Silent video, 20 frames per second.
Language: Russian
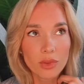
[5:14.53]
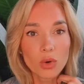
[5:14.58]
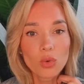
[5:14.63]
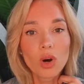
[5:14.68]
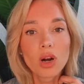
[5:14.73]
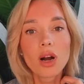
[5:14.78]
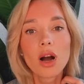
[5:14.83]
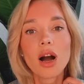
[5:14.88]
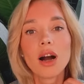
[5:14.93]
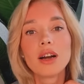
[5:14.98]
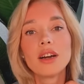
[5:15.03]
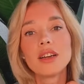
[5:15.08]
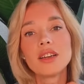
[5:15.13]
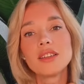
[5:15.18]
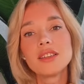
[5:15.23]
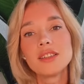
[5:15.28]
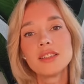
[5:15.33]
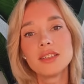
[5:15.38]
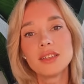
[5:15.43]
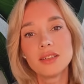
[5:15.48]
ну, как
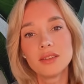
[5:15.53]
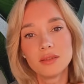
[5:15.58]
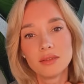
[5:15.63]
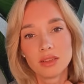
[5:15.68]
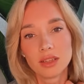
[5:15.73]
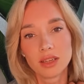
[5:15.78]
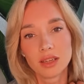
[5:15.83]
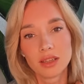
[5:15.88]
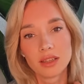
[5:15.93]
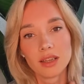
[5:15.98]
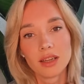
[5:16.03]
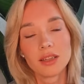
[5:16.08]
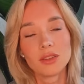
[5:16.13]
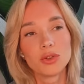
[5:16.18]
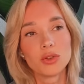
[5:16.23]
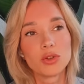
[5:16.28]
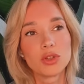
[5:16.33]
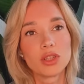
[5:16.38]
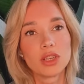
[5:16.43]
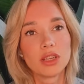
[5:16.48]
агрессивная, да,
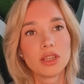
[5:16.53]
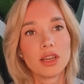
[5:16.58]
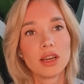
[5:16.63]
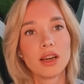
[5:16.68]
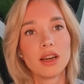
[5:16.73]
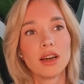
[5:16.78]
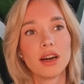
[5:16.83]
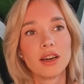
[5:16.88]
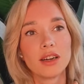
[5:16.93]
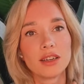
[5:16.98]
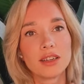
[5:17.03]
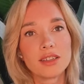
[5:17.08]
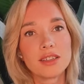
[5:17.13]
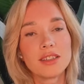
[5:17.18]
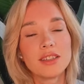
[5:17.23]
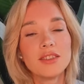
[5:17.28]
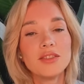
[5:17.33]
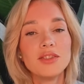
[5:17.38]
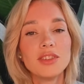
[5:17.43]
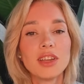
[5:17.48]
то есть она
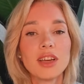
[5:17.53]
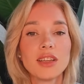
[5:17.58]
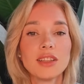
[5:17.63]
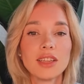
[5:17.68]
агрессивная,